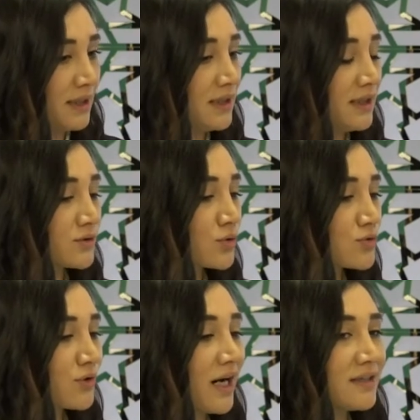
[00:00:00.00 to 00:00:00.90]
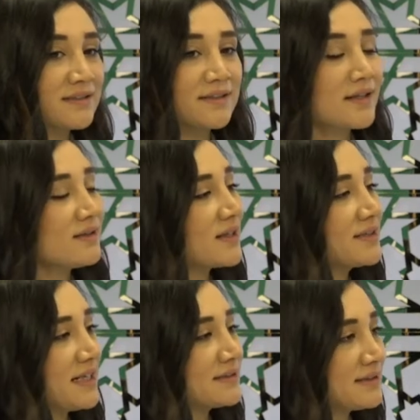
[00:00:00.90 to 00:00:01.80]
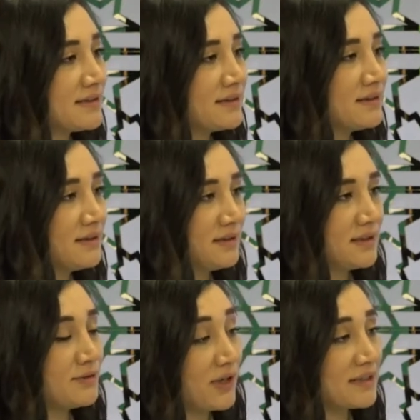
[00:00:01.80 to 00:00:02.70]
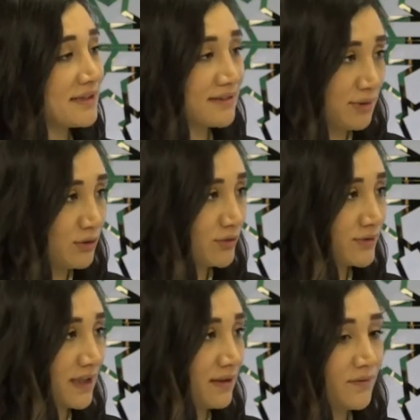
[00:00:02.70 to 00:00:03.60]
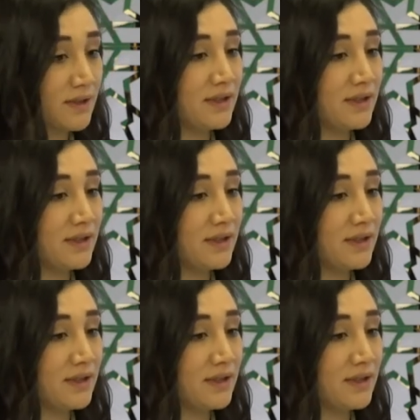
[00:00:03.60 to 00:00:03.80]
E, çocuk ailede ne kadar kendini e, ifade edebiliyorsa,